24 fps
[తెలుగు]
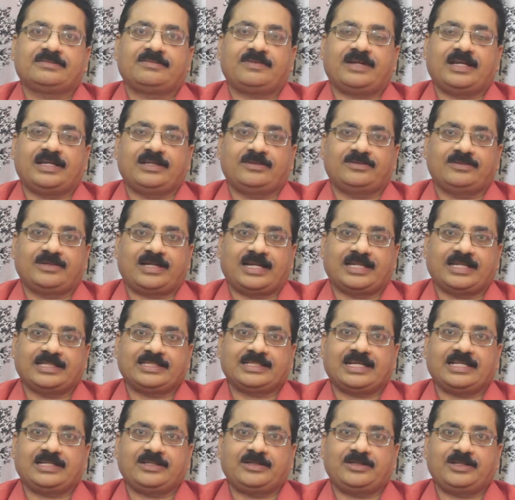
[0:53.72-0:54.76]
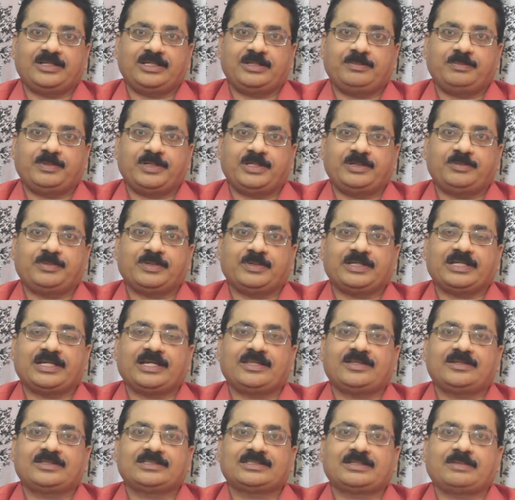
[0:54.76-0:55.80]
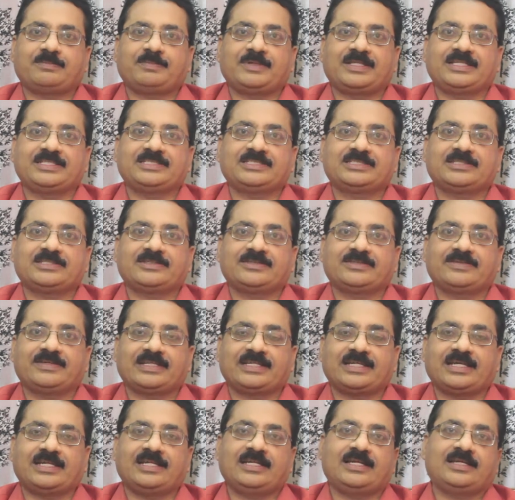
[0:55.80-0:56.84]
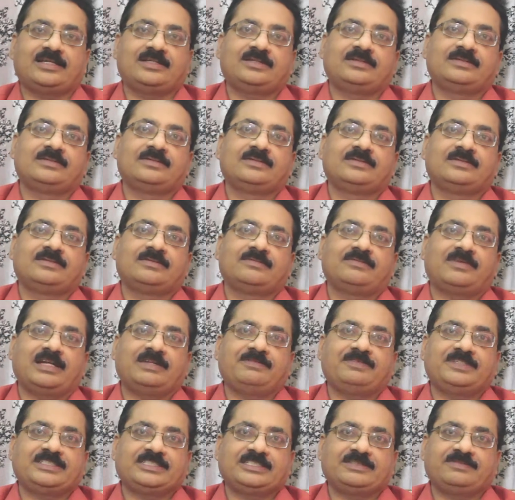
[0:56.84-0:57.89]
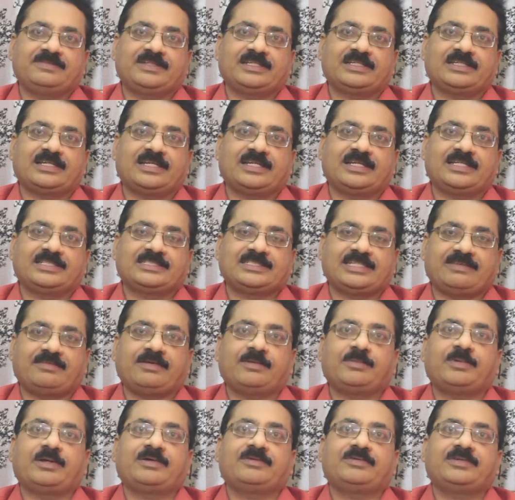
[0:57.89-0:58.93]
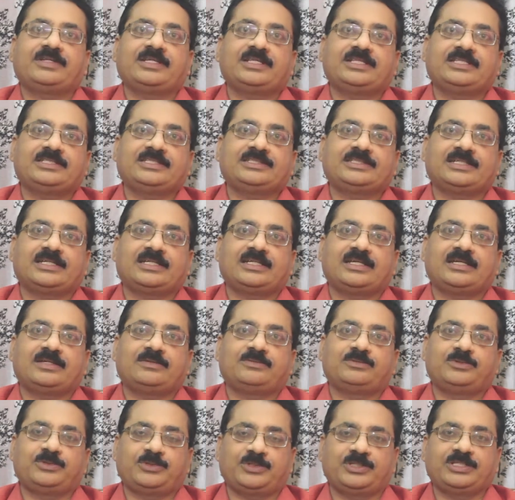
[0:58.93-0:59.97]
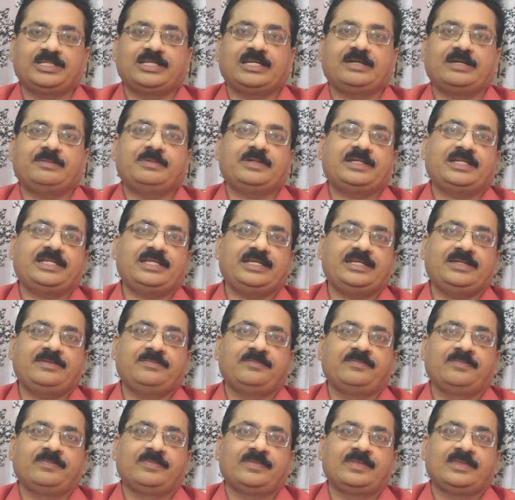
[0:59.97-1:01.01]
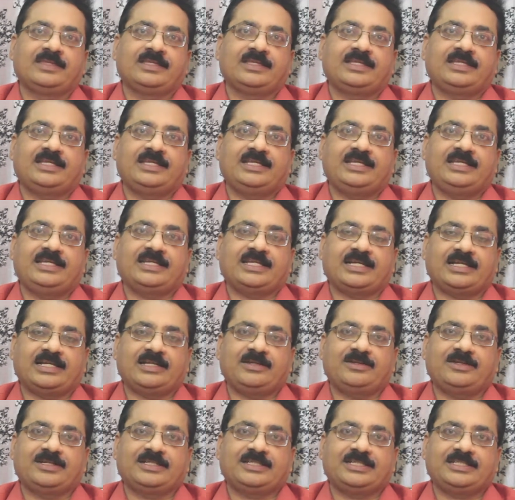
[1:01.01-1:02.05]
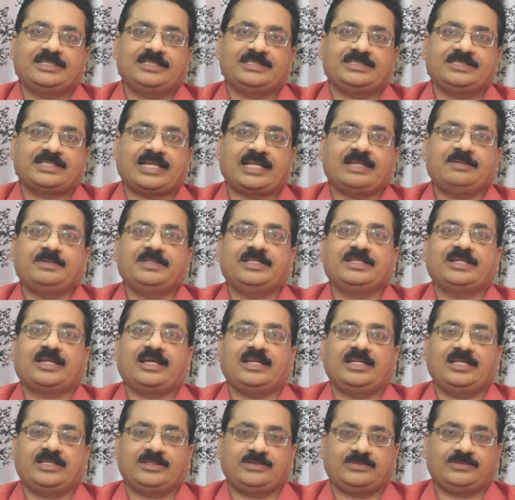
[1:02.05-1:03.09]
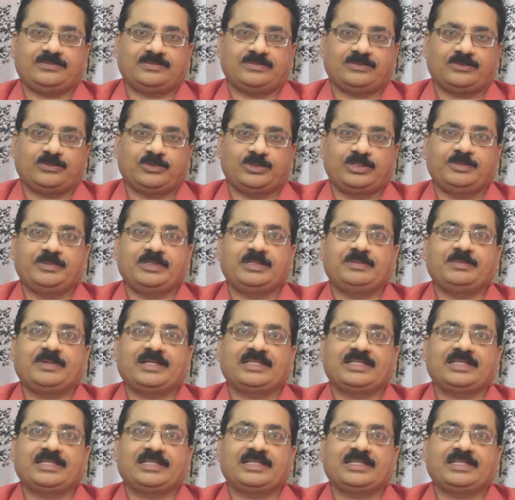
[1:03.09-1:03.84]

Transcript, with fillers: వాళ్ళు అనంతకాలంలోనే పేరు ప్రఖ్యాతలు సంపాదించడం వెనకాల వాళ్ళ విజయం వెనకాల సేవాభావం అనేది చాలా ఉంటుంది కాబట్టి ఈ రంగంలోకి చాలామంది రాలేరు కొద్దిమంది